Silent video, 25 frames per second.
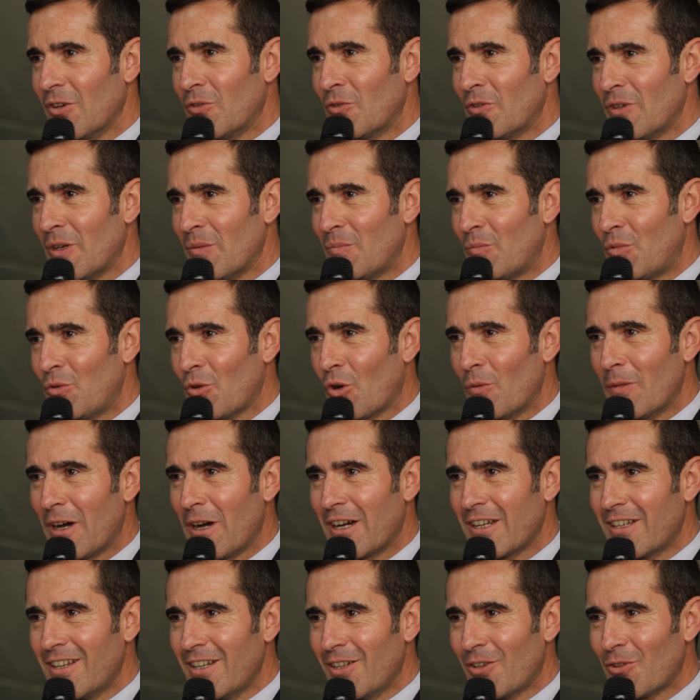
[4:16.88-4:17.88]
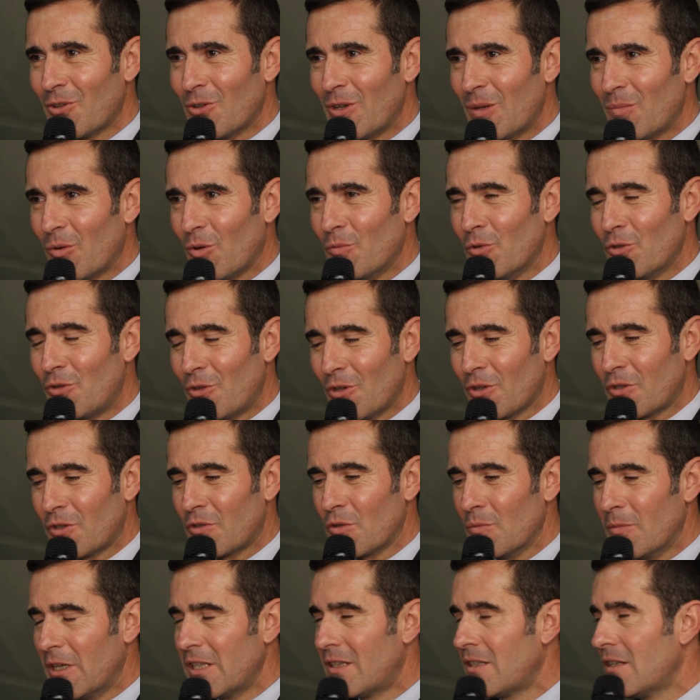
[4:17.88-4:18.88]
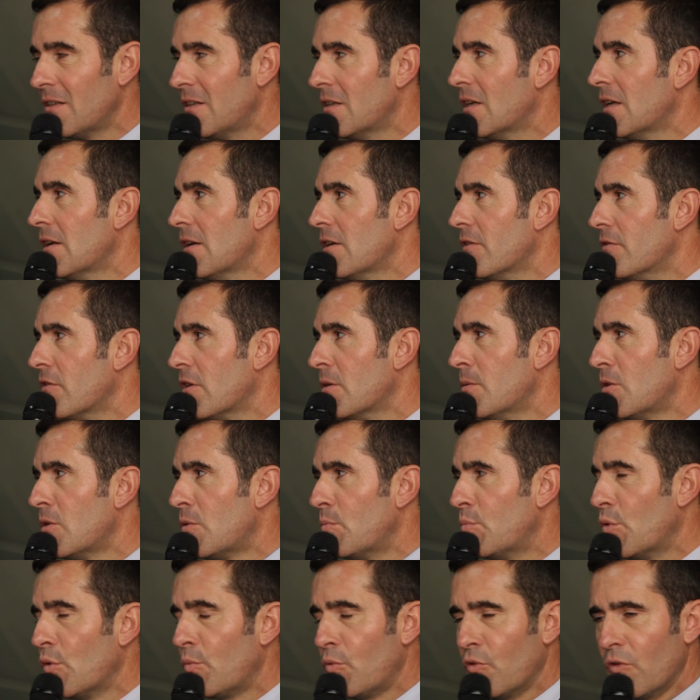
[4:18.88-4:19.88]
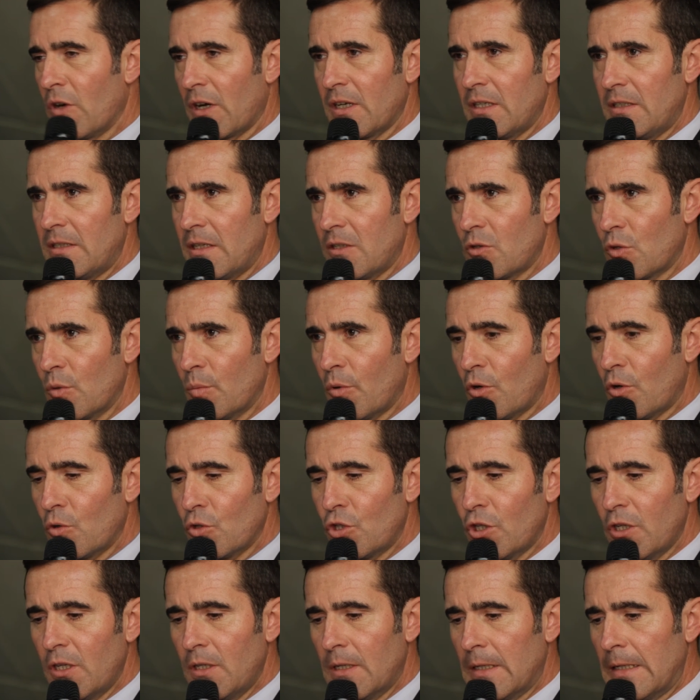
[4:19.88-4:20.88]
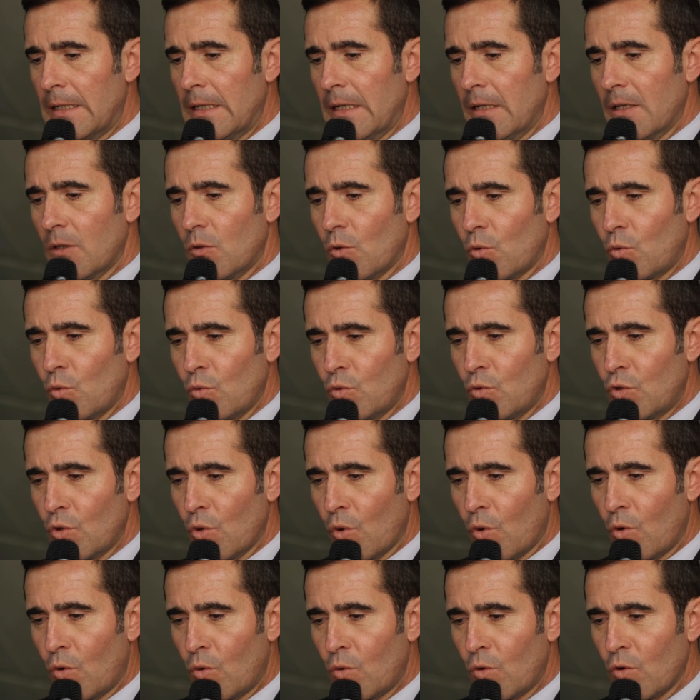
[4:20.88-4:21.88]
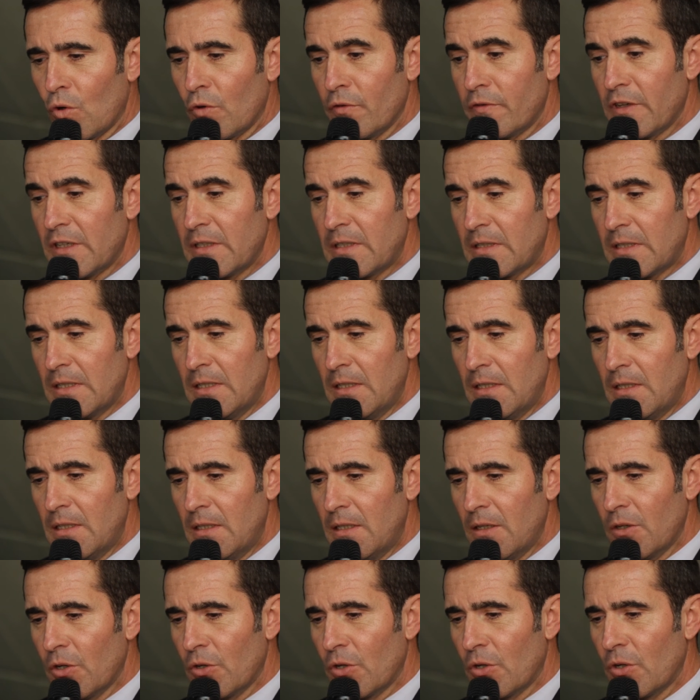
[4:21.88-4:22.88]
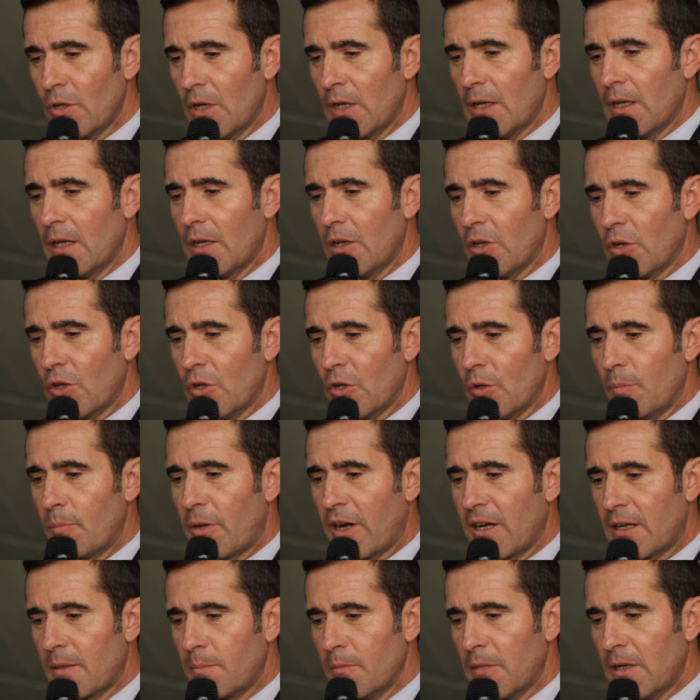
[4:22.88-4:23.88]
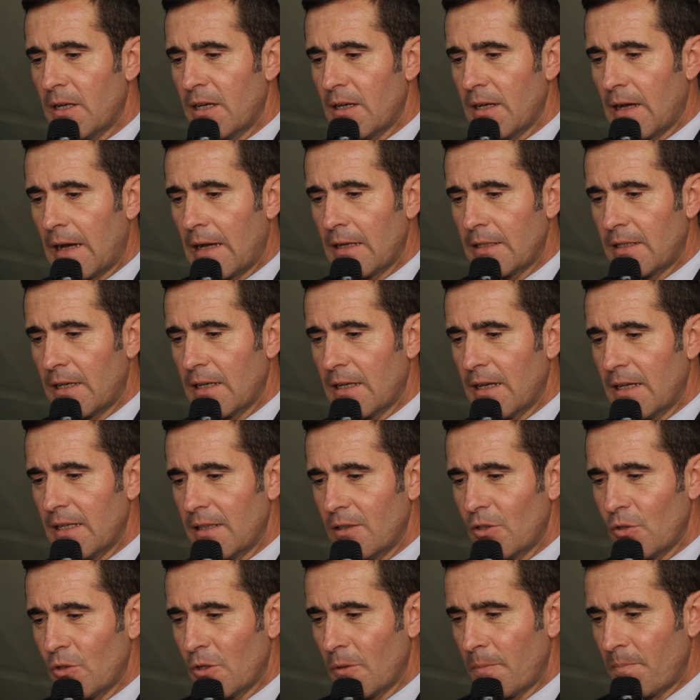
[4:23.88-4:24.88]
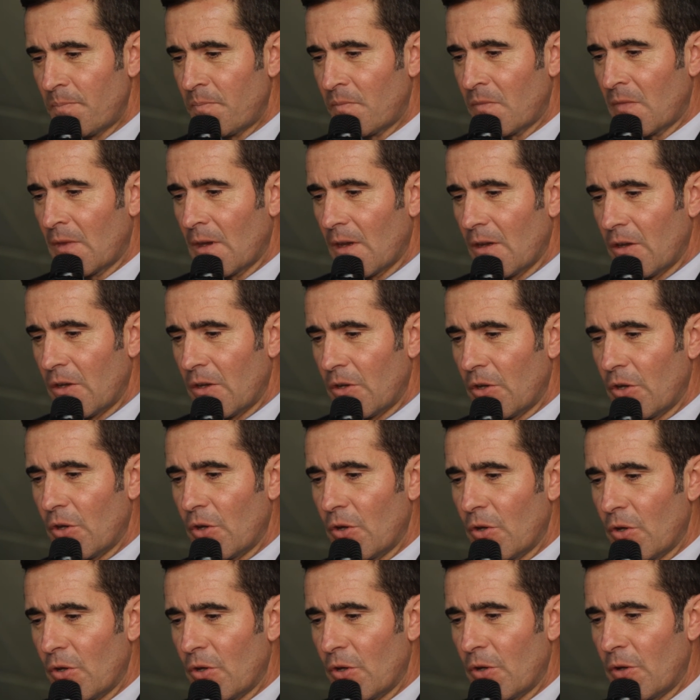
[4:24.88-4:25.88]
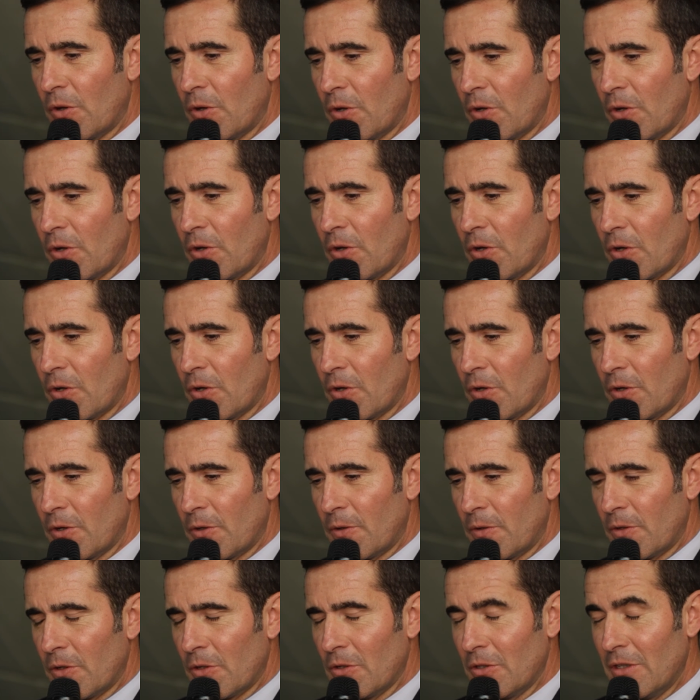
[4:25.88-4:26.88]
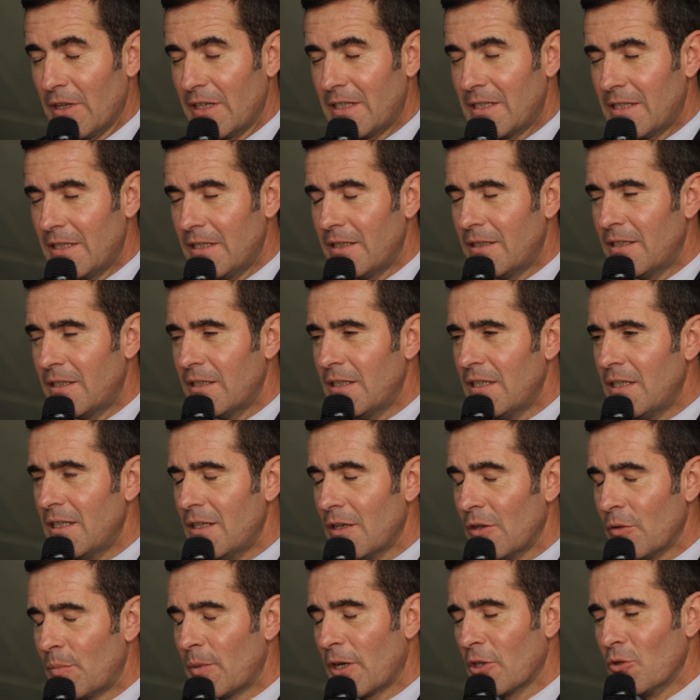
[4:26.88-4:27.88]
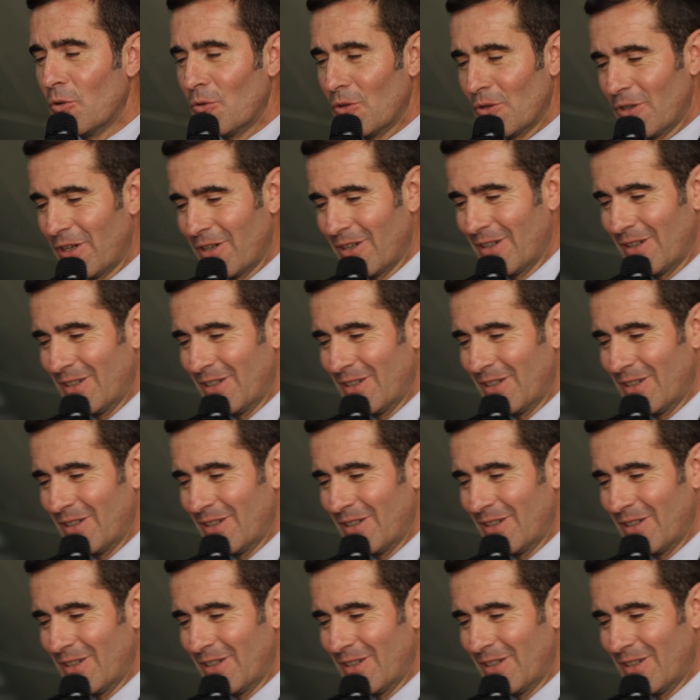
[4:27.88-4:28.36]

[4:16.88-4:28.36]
on a pu remarquer que les promoteurs se battaient vraiment pour pouvoir réaliser ce projet. Donc, nous aurons Vinci, Pragma, Arcade. Euh, Next City, euh, pardon,